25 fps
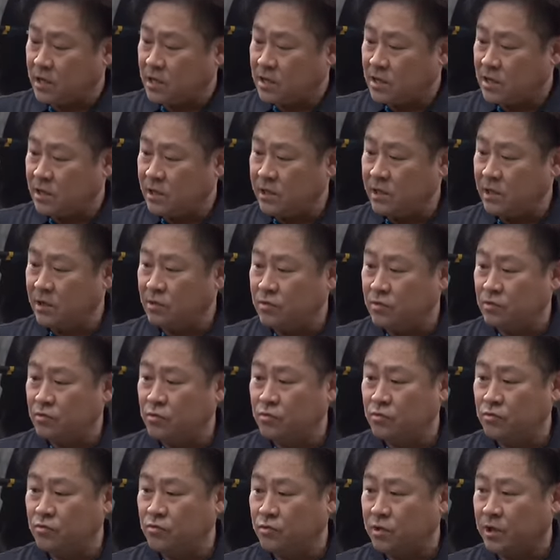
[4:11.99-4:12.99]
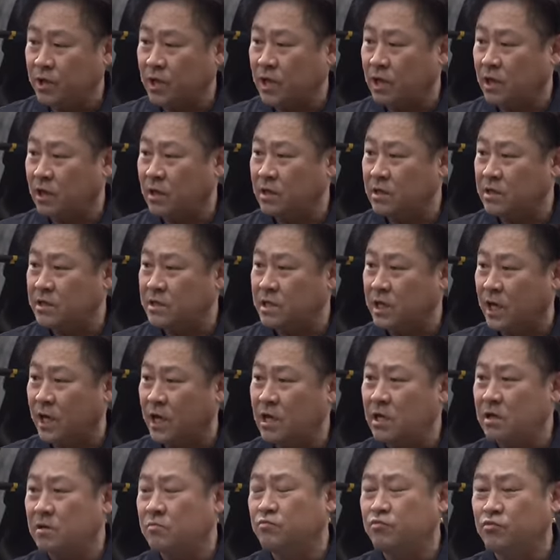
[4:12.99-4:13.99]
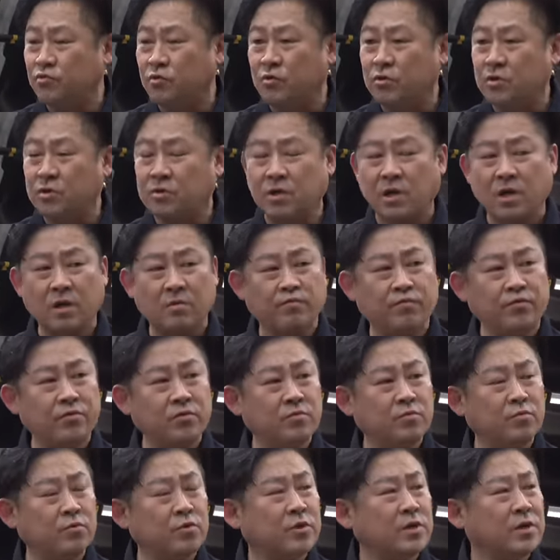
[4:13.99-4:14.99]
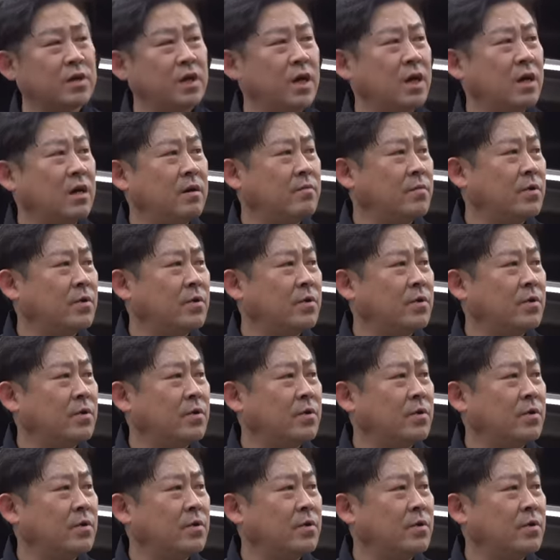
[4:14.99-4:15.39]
실제로 우리가 제일 무겁게 풀어놓은 볼트가